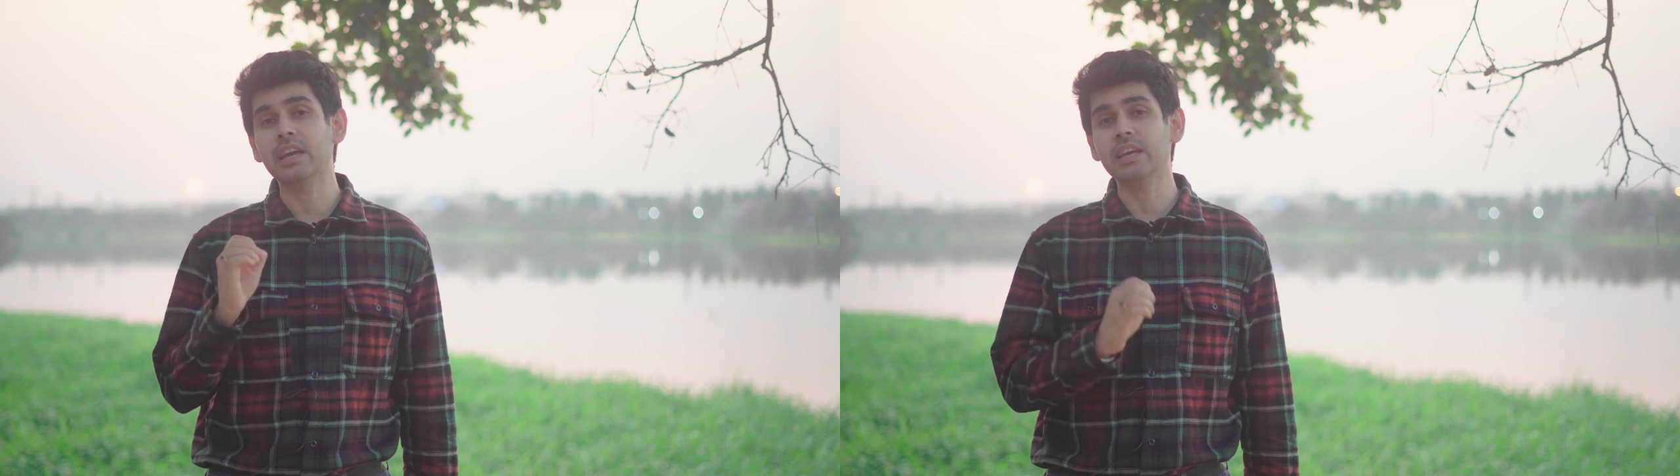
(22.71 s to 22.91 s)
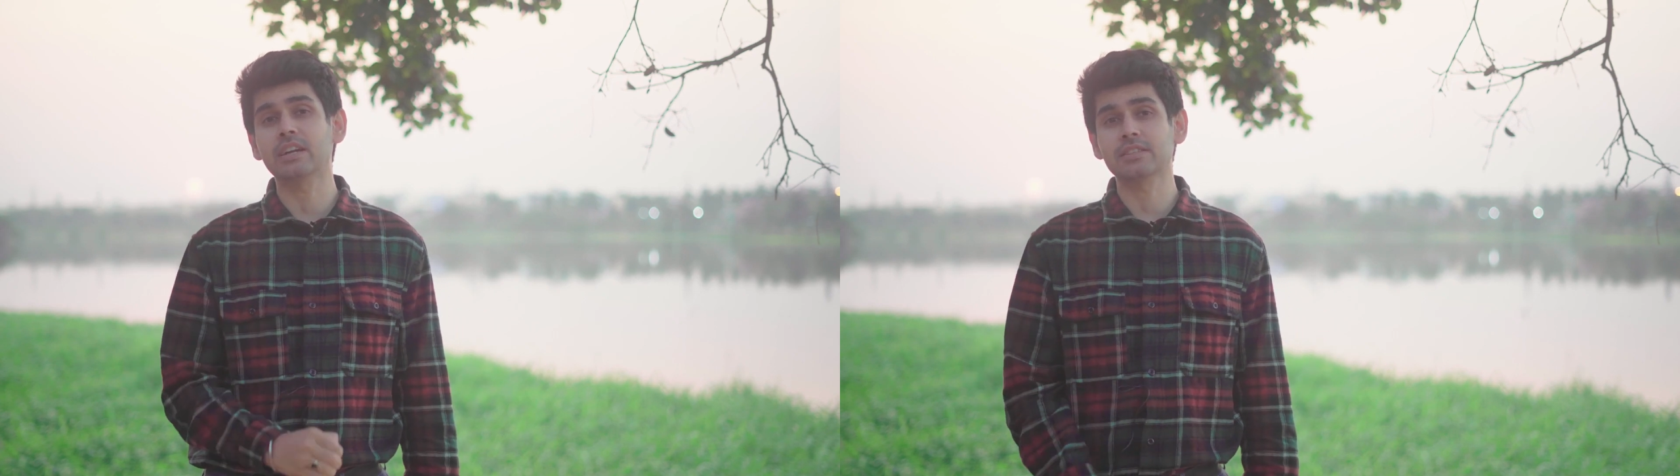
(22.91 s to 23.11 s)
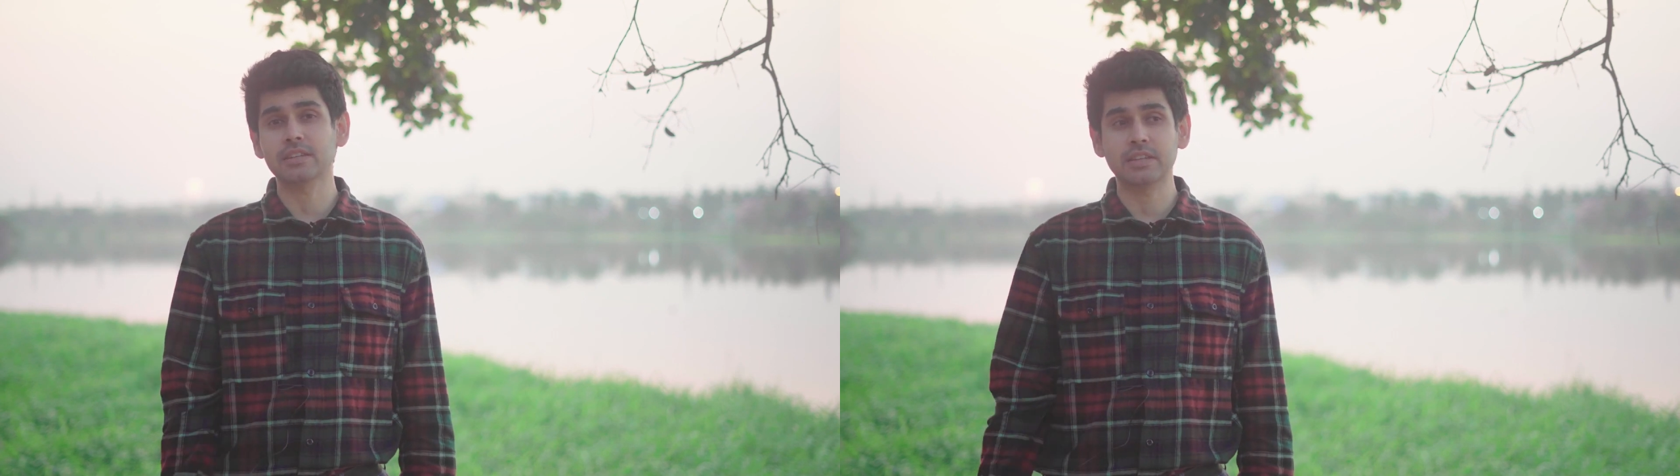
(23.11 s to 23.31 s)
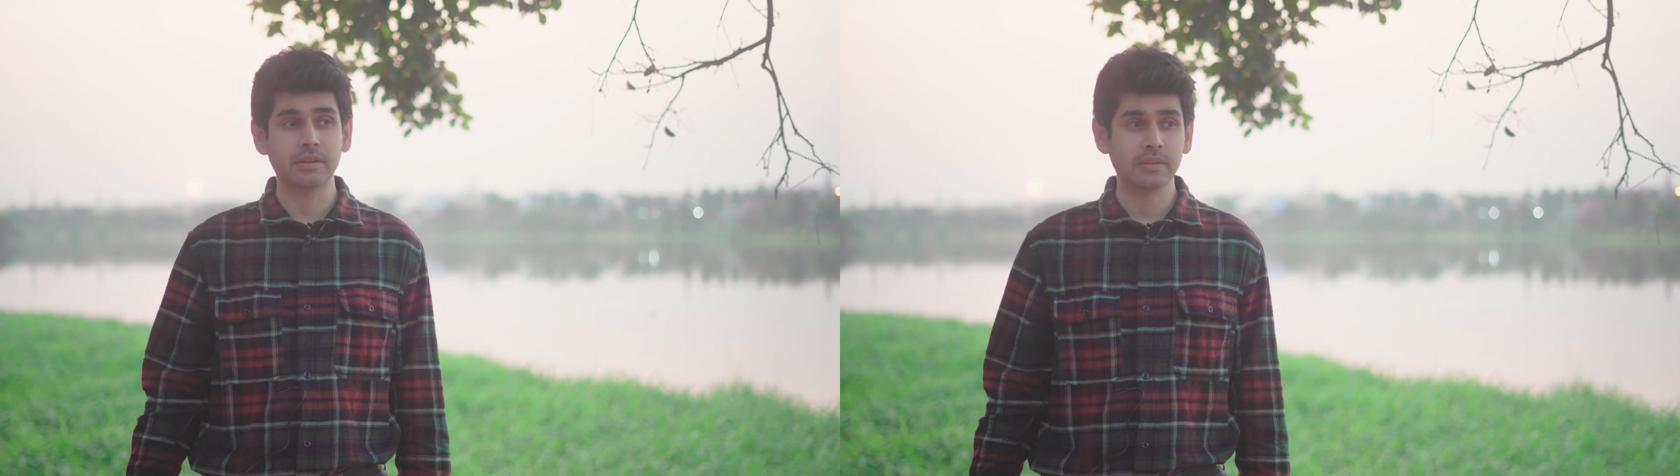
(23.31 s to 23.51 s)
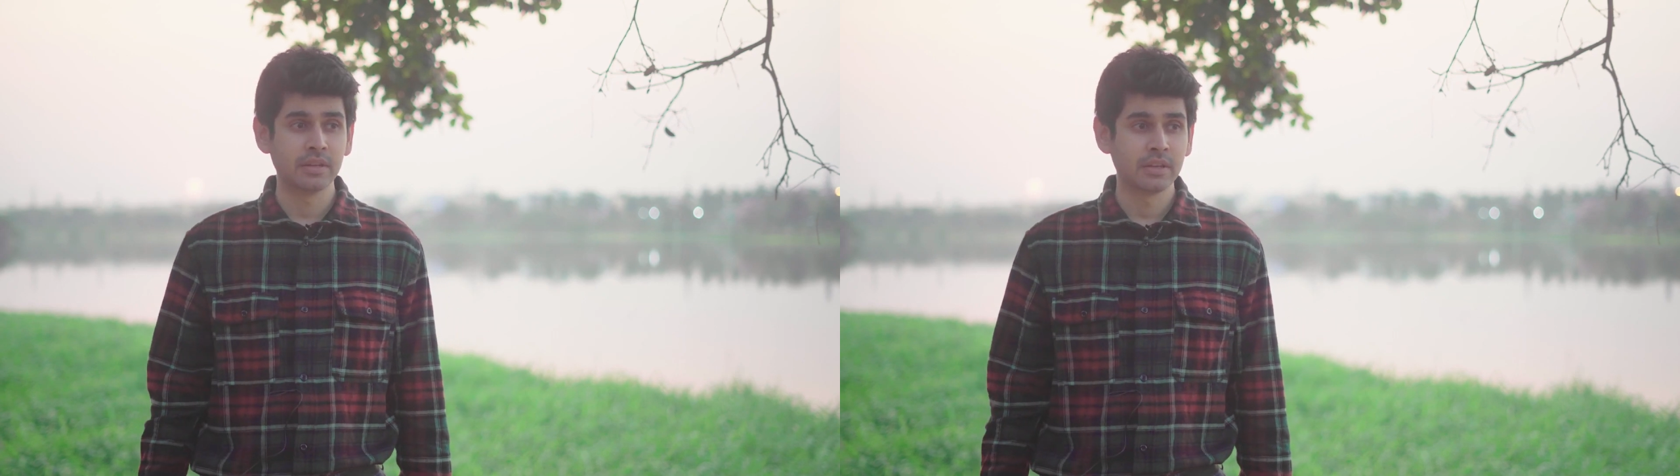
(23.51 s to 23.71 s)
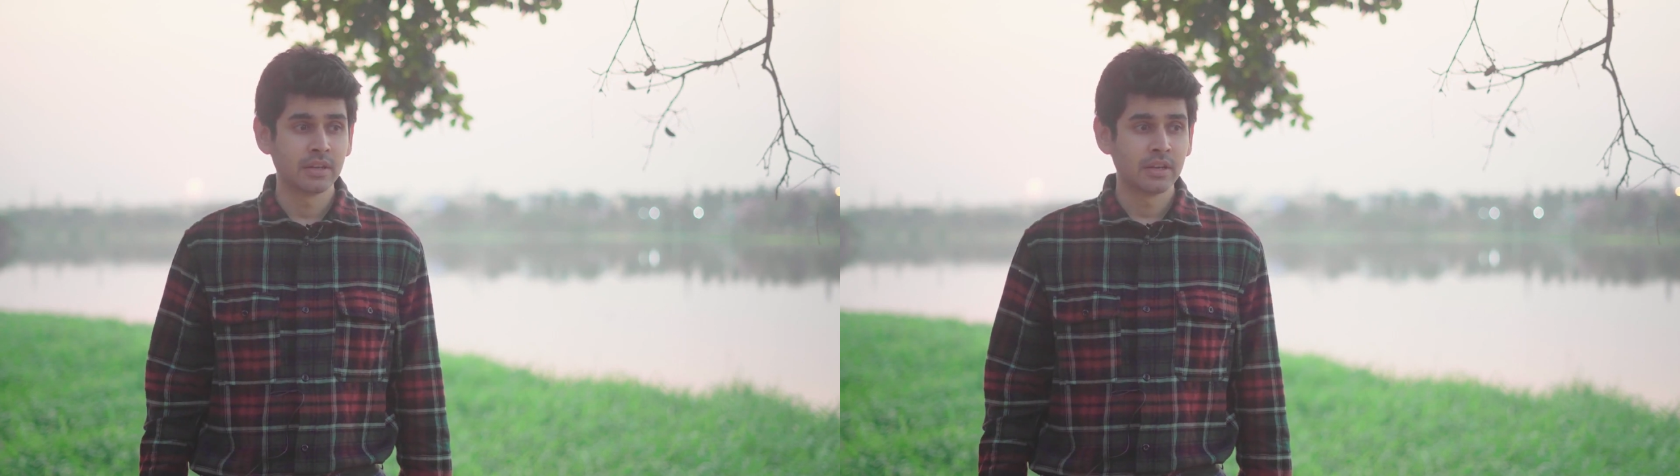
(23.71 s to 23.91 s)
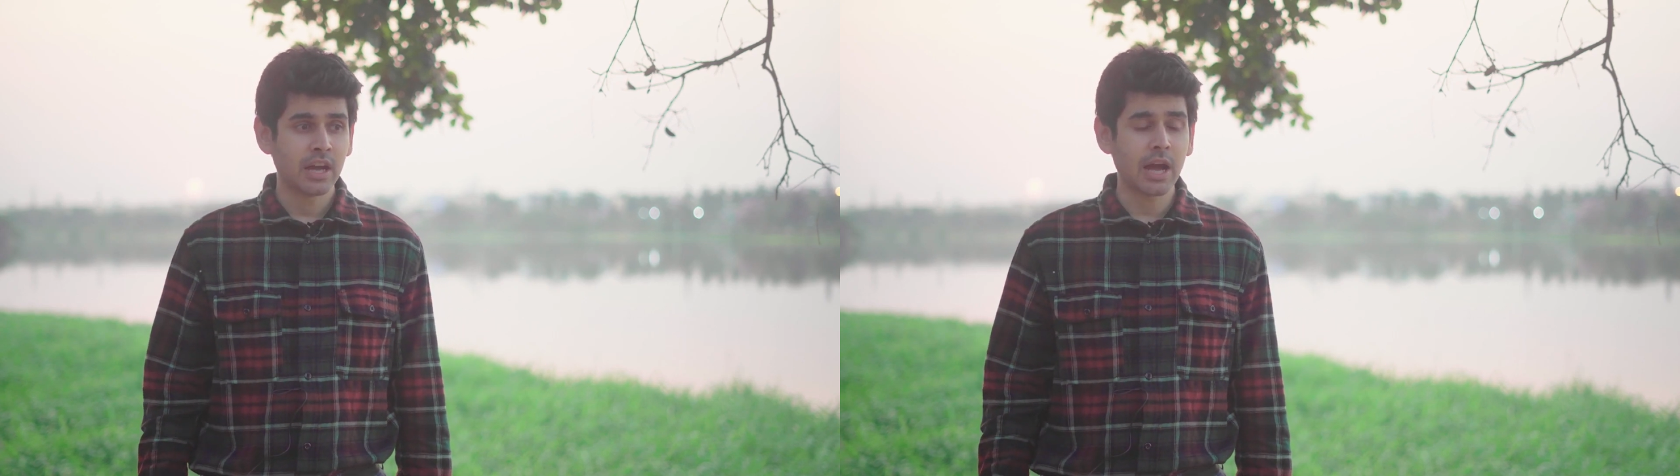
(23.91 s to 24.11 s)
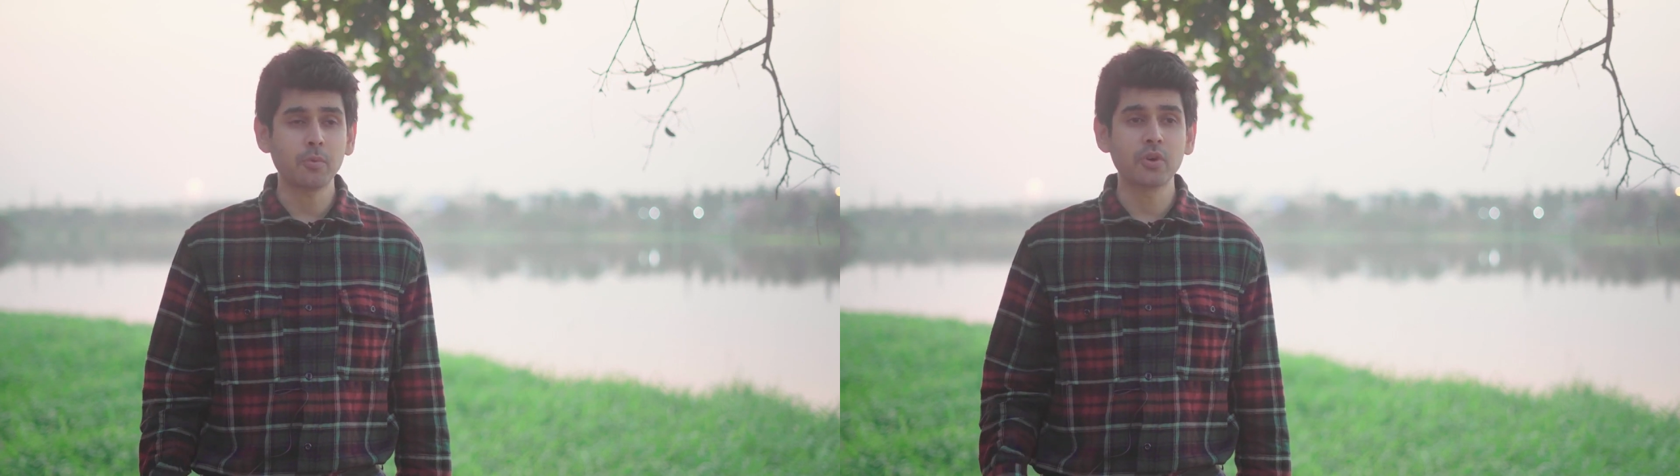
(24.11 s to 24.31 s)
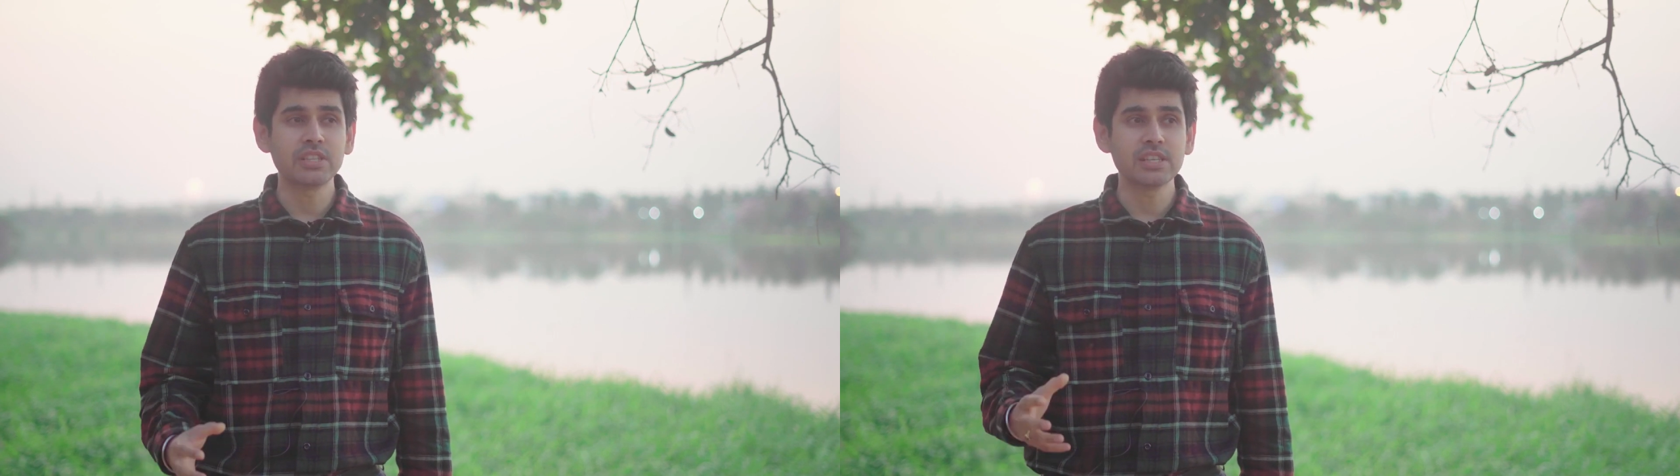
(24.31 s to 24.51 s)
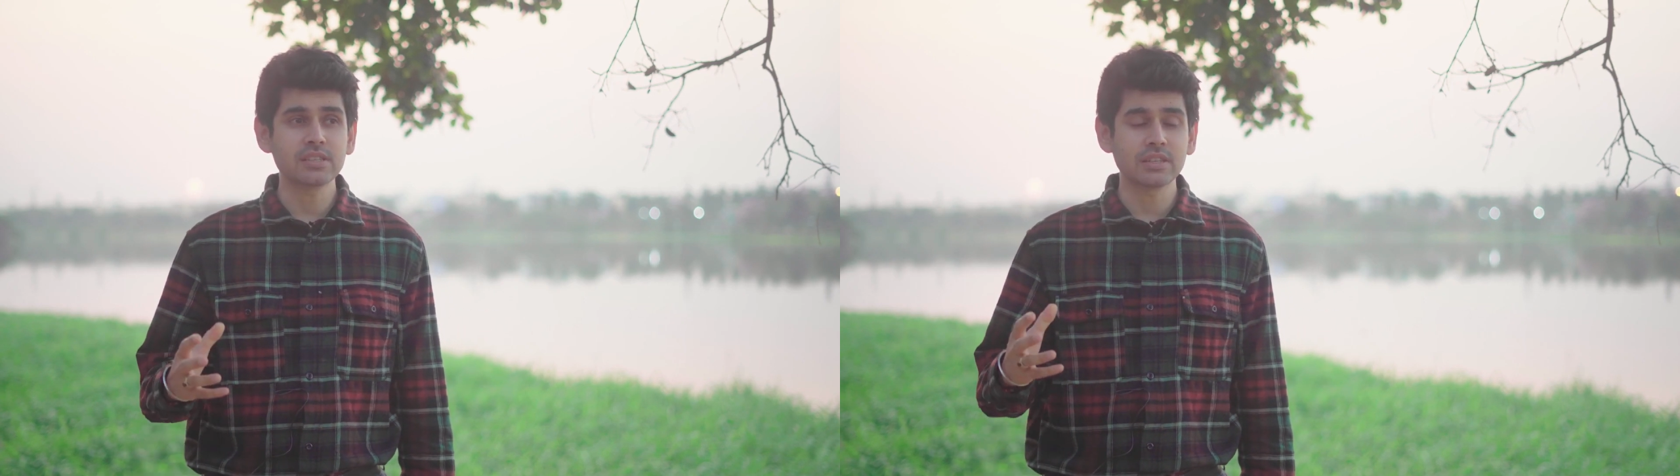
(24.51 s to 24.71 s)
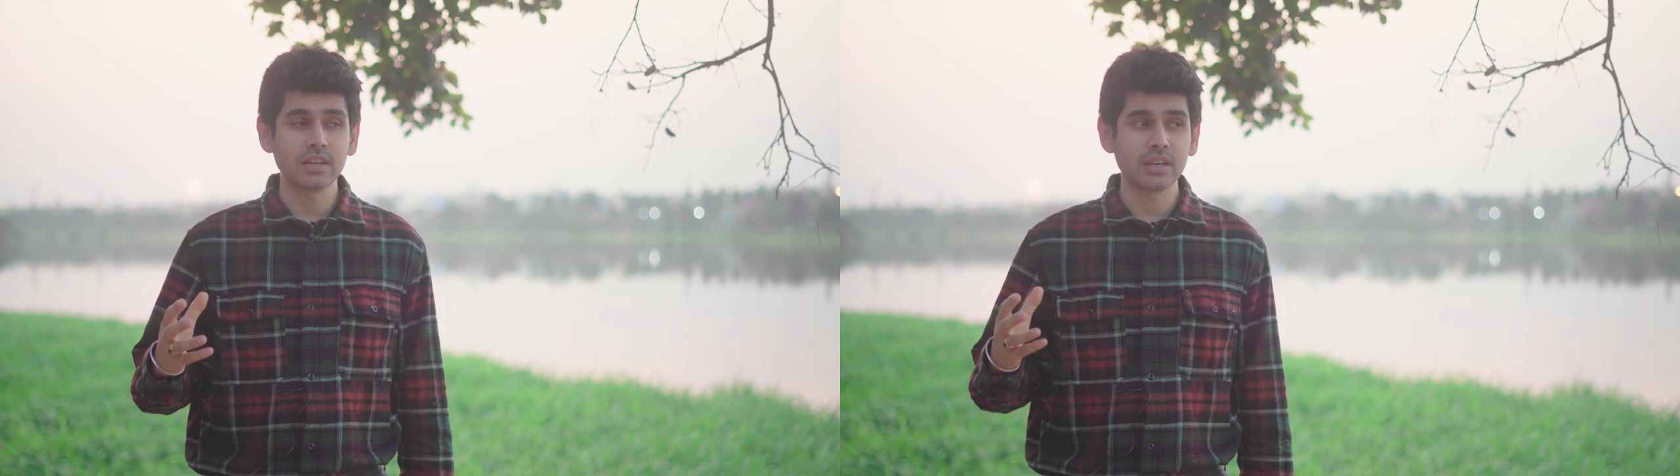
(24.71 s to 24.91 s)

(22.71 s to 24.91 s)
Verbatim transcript: नहीं कर सकते आप कोई चीज़